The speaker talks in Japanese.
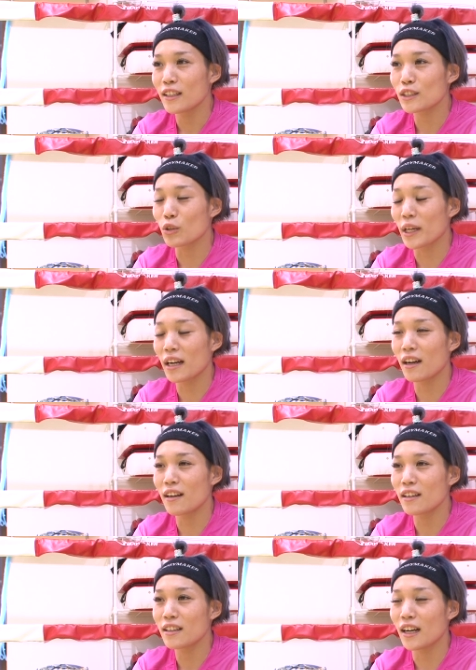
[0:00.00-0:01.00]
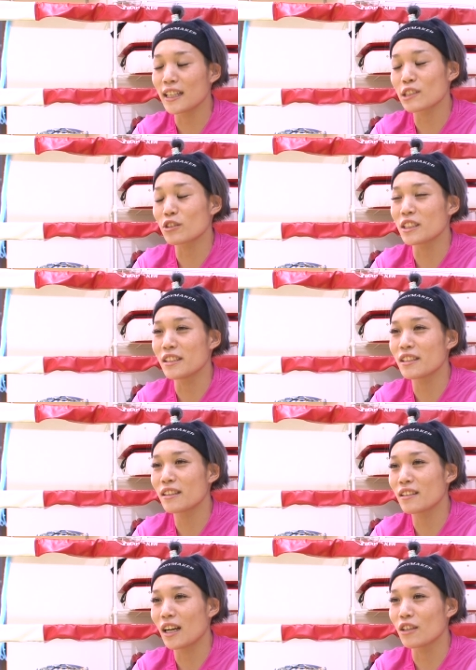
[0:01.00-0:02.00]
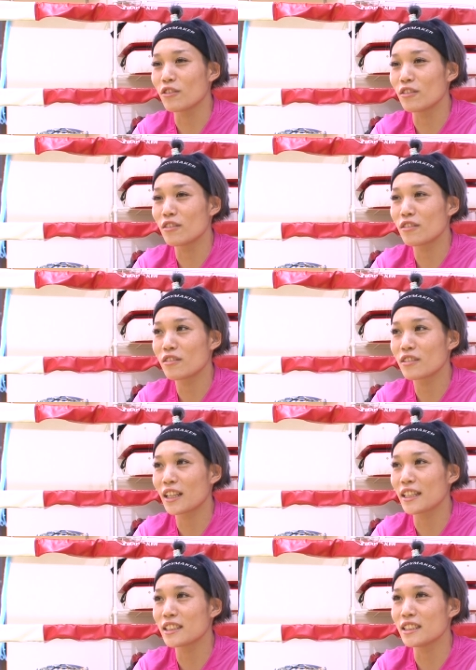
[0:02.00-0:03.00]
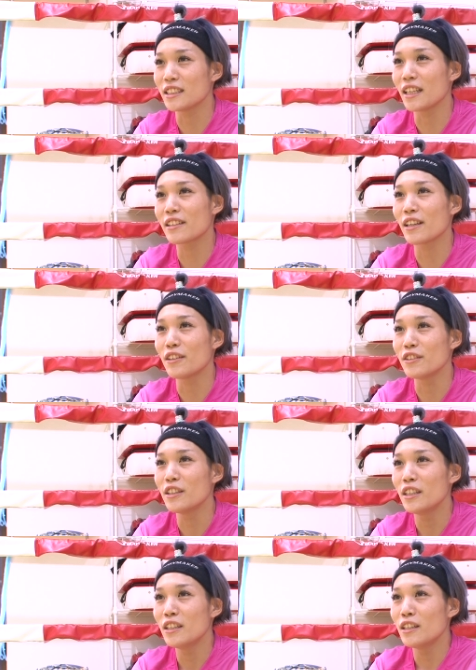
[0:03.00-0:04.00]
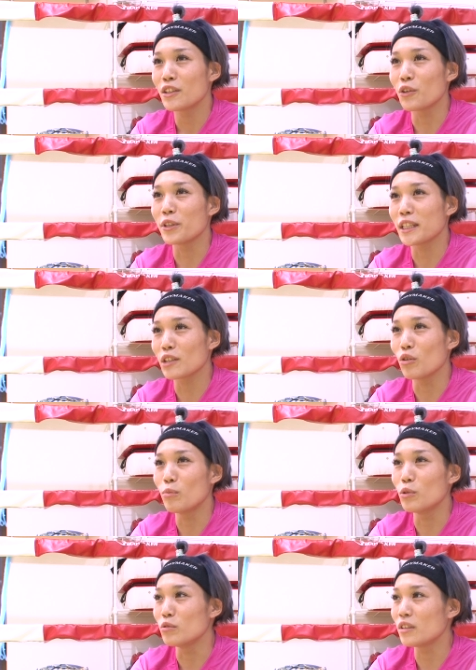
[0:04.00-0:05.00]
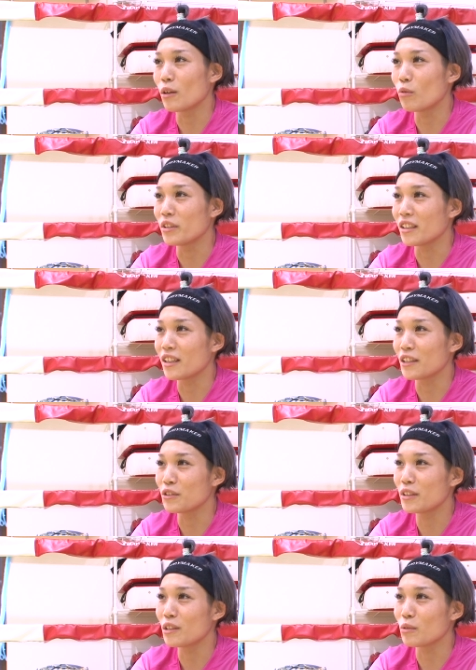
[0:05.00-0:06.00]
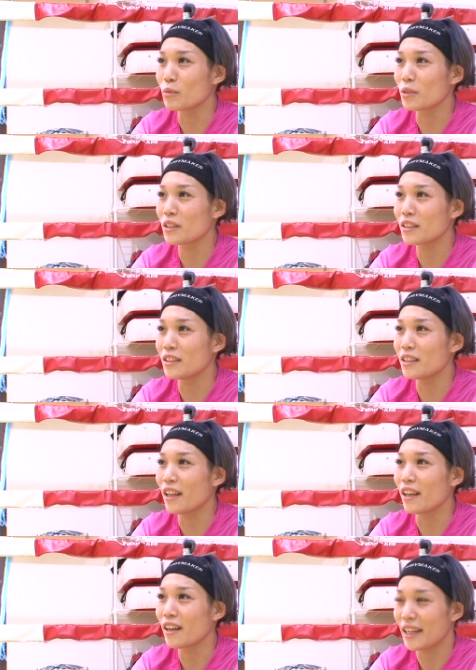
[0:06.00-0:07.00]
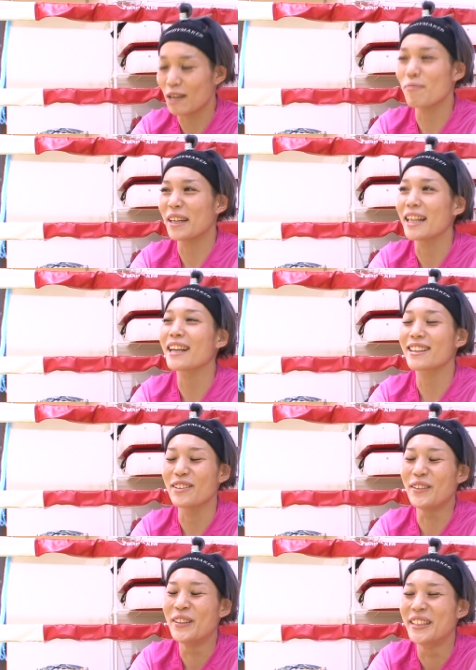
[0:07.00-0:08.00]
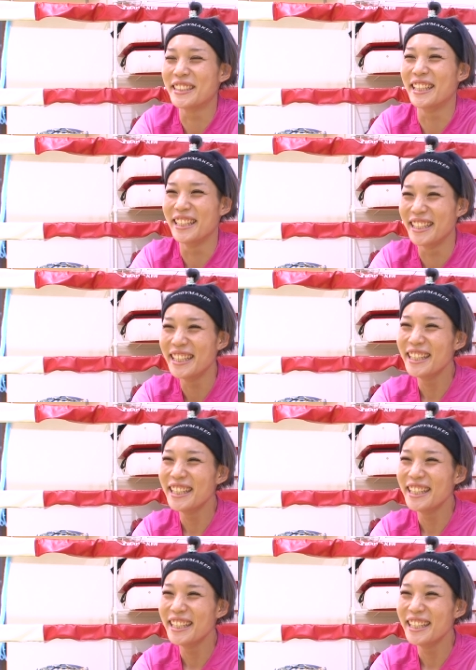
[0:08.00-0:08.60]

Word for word: それが足腰にあの大事にできてる。要因だと思うって本人が言ってるのを聞いてやっぱりなって思いましたね